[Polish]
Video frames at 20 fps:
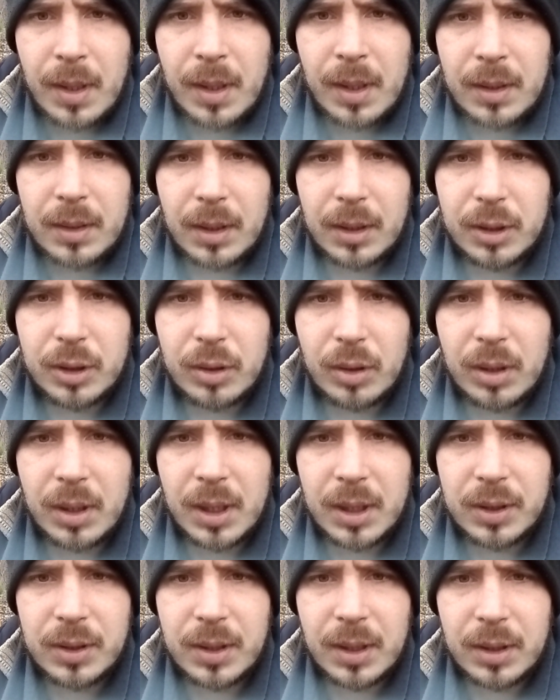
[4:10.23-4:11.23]
Znaczy to nie
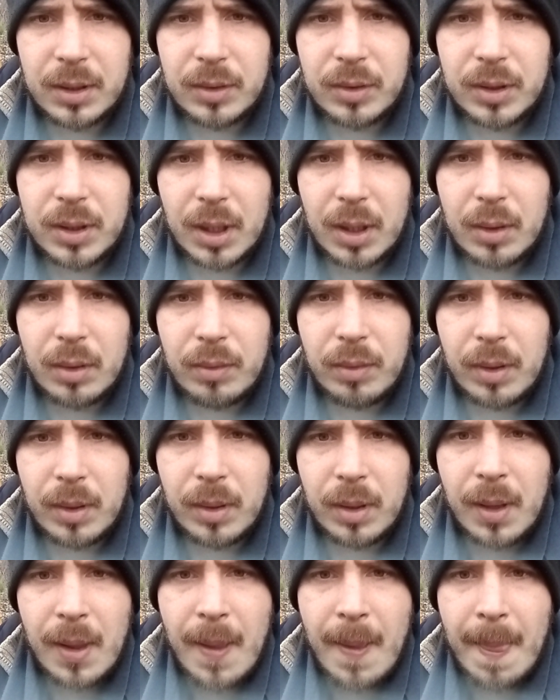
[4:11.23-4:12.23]
jest sens życia kurwa
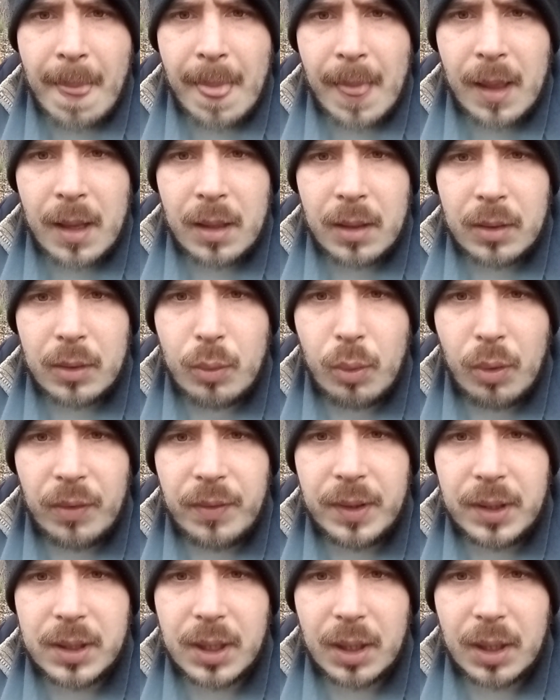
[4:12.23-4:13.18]
głowice